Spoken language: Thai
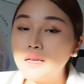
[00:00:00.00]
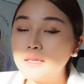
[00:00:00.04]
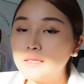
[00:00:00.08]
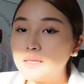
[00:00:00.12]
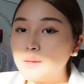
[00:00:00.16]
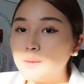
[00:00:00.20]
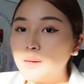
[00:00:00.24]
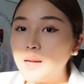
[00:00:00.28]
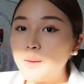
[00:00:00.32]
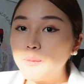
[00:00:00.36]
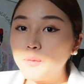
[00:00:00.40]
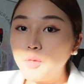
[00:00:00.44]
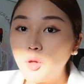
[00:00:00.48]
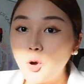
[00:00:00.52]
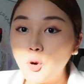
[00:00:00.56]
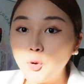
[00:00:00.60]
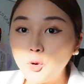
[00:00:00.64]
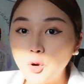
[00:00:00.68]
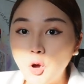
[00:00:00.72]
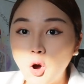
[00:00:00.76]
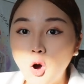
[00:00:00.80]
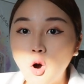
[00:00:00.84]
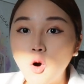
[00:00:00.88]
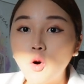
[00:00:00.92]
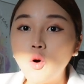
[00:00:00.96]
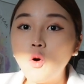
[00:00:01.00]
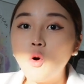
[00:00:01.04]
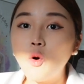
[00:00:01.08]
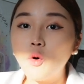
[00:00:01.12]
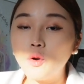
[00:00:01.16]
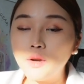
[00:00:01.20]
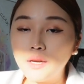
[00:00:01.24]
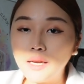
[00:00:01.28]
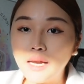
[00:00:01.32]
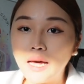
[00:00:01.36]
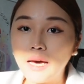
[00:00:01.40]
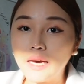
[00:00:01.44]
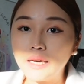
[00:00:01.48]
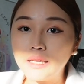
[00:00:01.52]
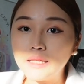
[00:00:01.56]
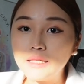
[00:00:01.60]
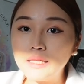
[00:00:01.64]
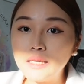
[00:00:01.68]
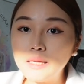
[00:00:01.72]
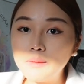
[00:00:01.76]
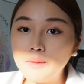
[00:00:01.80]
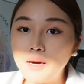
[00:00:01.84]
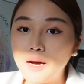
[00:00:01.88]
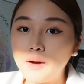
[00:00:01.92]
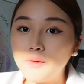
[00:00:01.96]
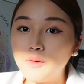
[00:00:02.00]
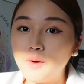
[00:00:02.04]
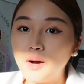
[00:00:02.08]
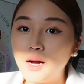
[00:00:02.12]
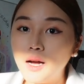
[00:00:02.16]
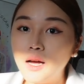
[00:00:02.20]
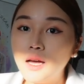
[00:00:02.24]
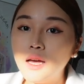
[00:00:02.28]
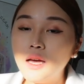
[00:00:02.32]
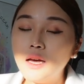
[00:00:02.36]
สำหรับน้องๆคนไหนที่แบบว่า